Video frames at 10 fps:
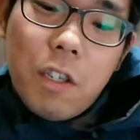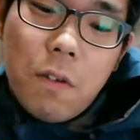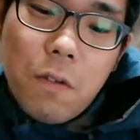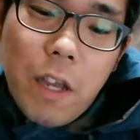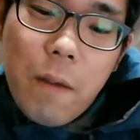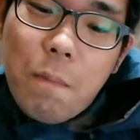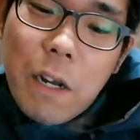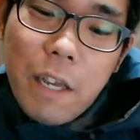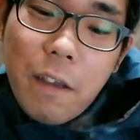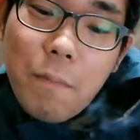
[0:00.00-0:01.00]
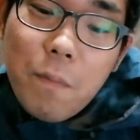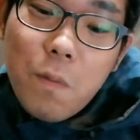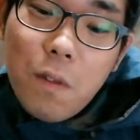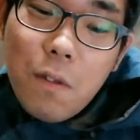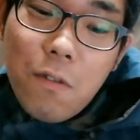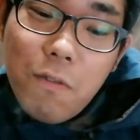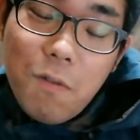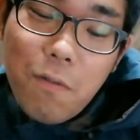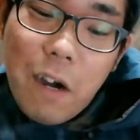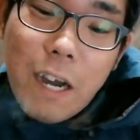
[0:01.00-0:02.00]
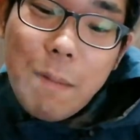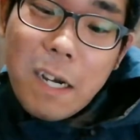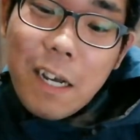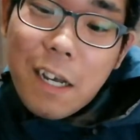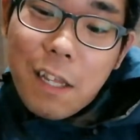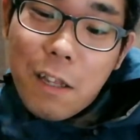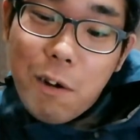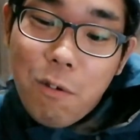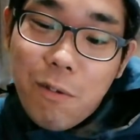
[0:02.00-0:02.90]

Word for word: るなやっぱり若葉感が出てる